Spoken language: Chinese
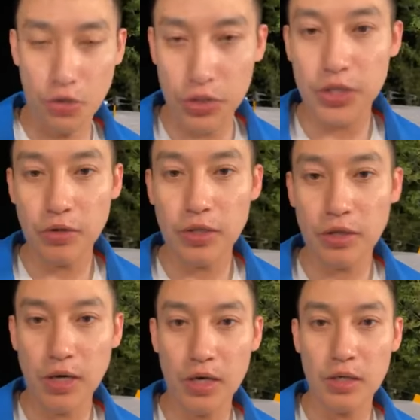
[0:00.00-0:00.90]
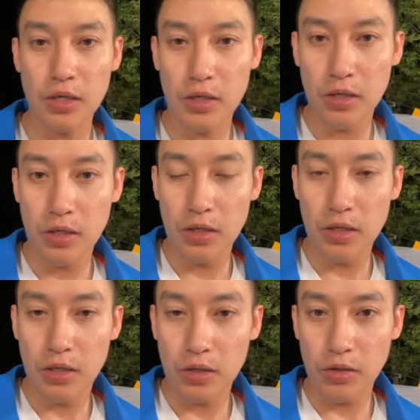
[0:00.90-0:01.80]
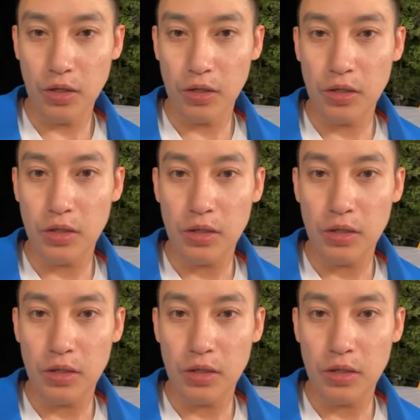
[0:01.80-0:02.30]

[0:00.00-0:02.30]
有机会的话，对。